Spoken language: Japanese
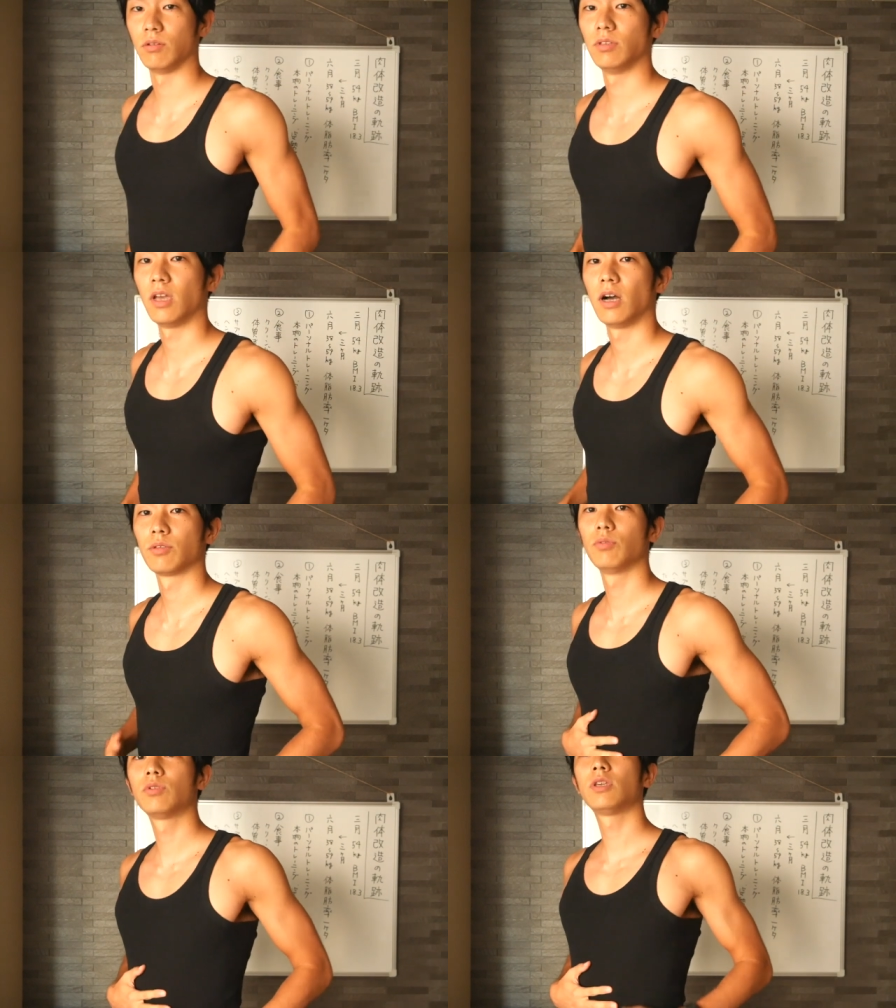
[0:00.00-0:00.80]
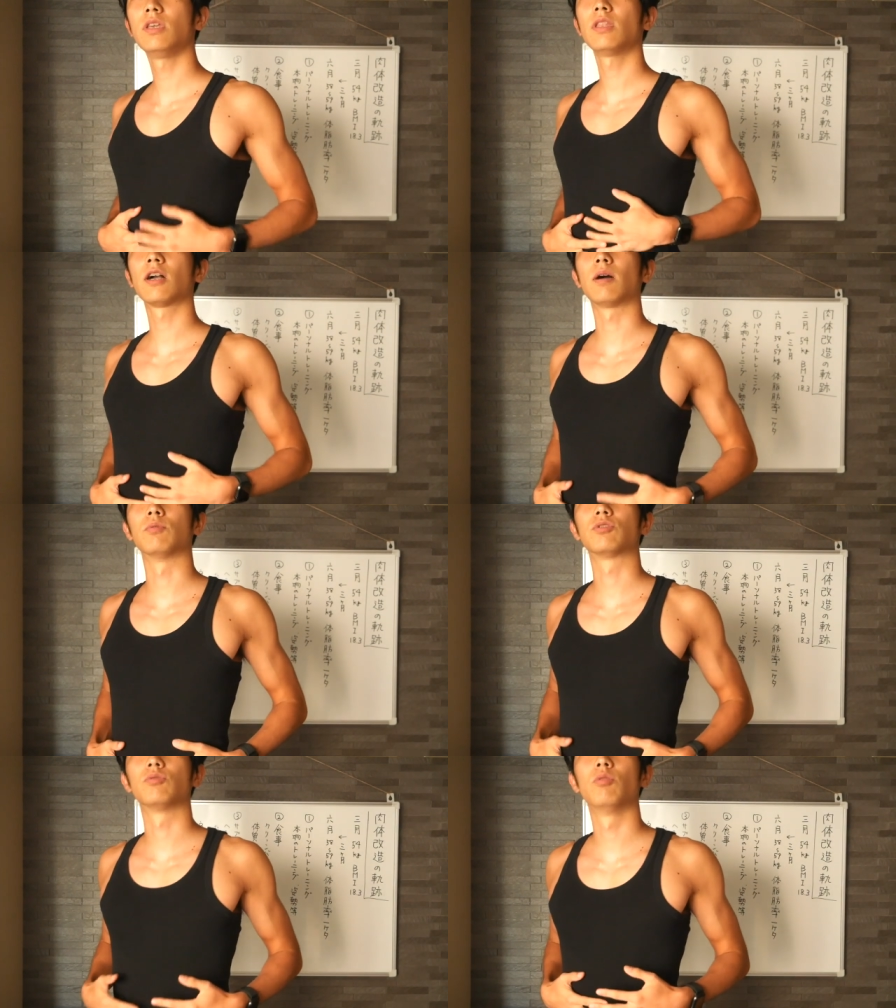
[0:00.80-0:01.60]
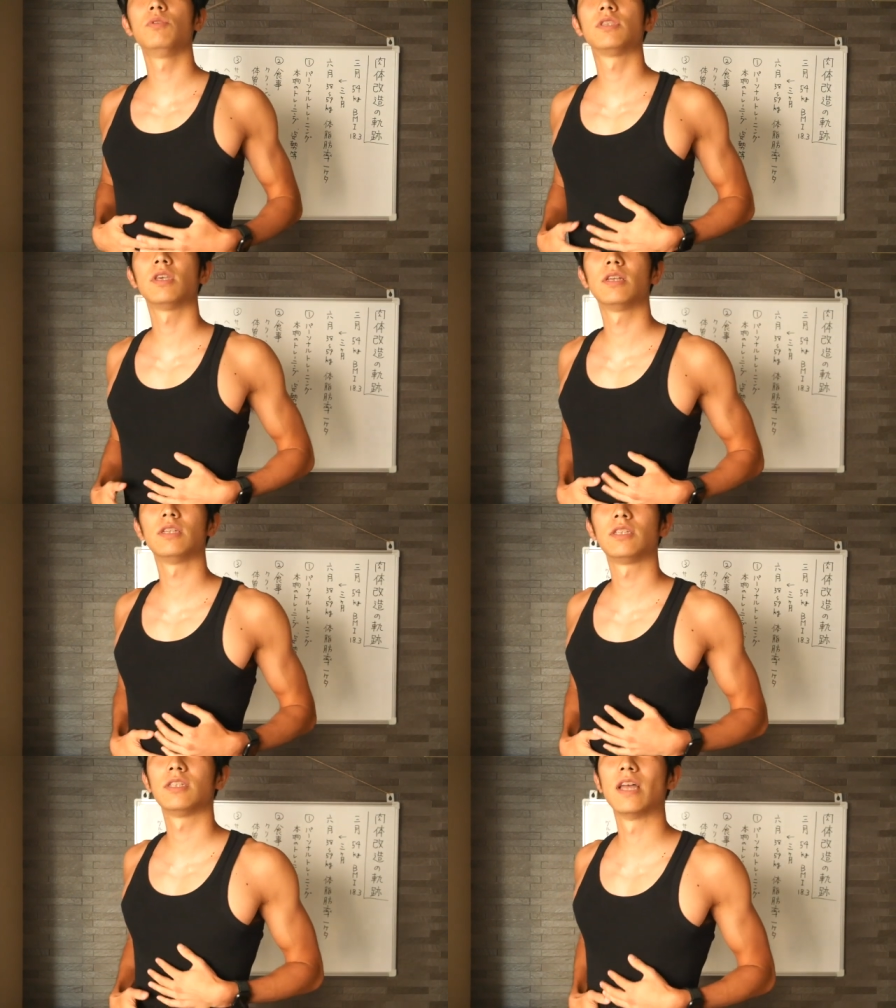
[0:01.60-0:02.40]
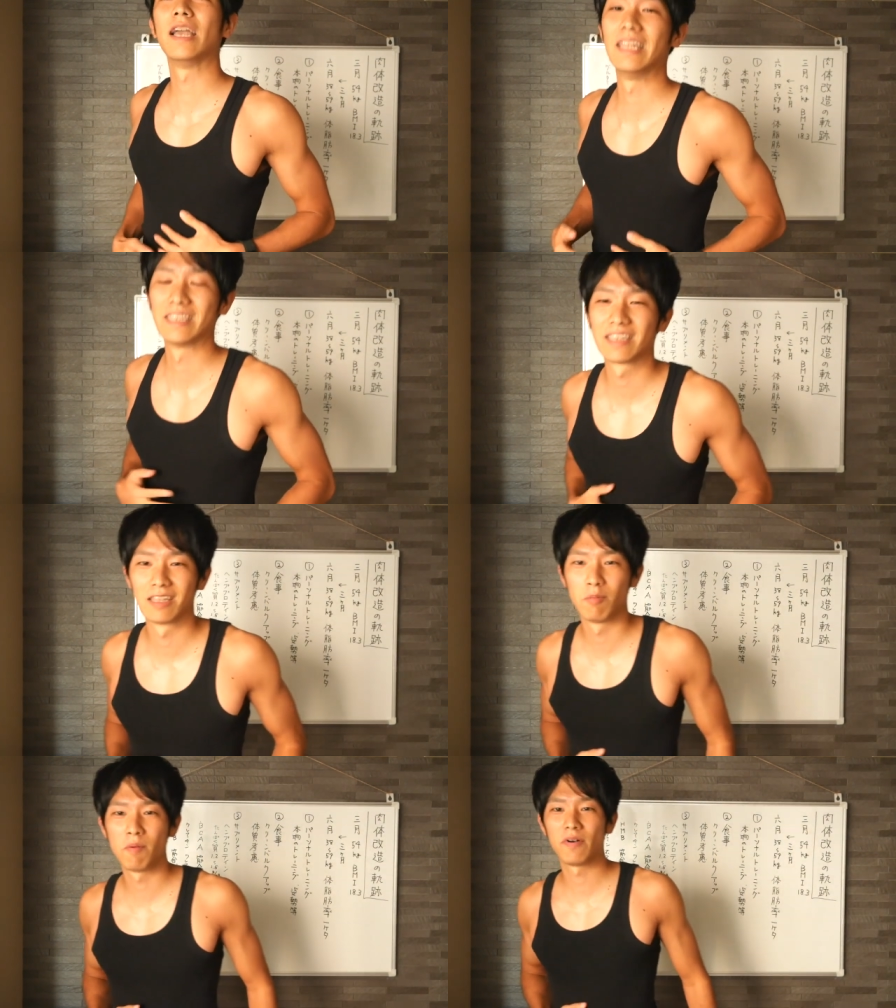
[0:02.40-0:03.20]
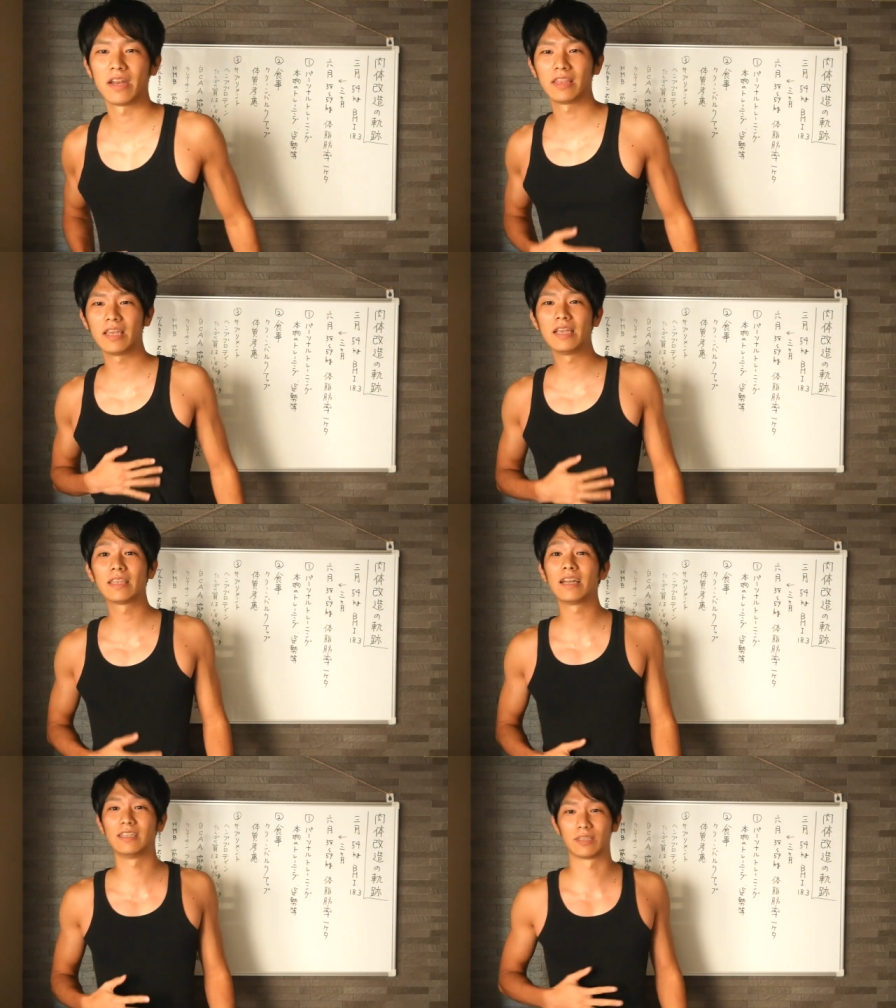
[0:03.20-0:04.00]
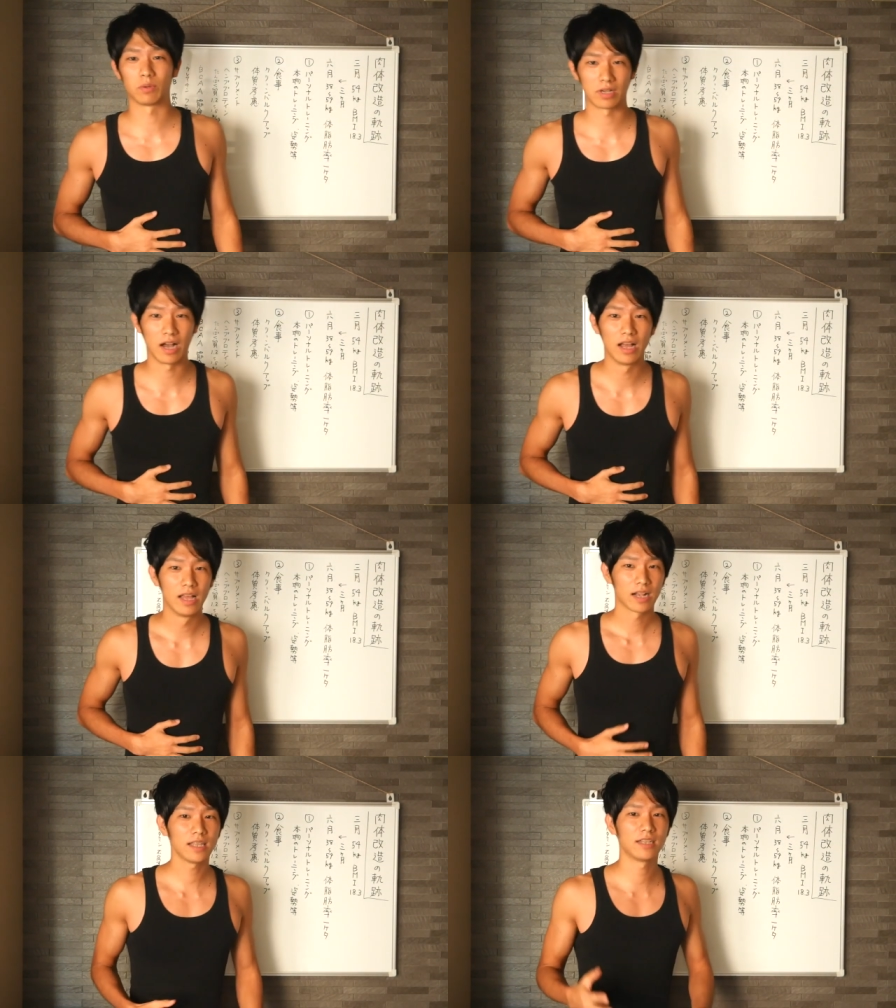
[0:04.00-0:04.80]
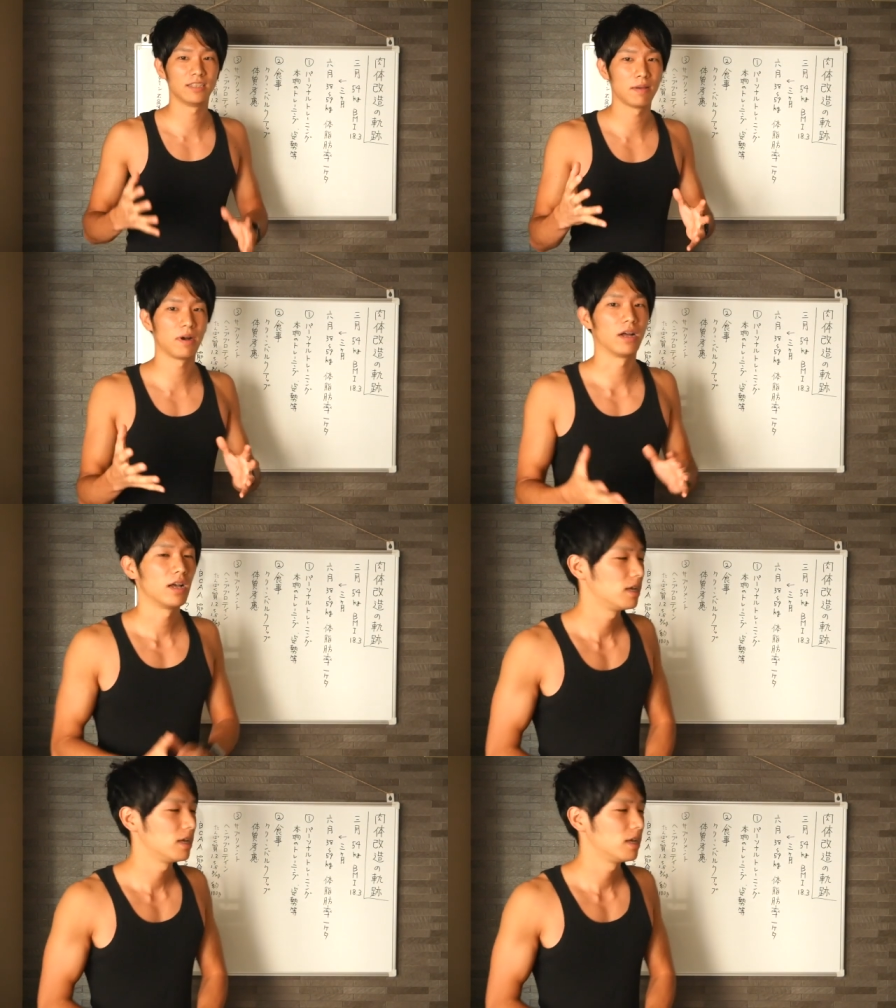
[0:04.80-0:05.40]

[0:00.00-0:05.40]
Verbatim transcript: いうね、あと腹筋なんかもちょっとお見せしないですけども、割れていたりだとか、かなりね、ま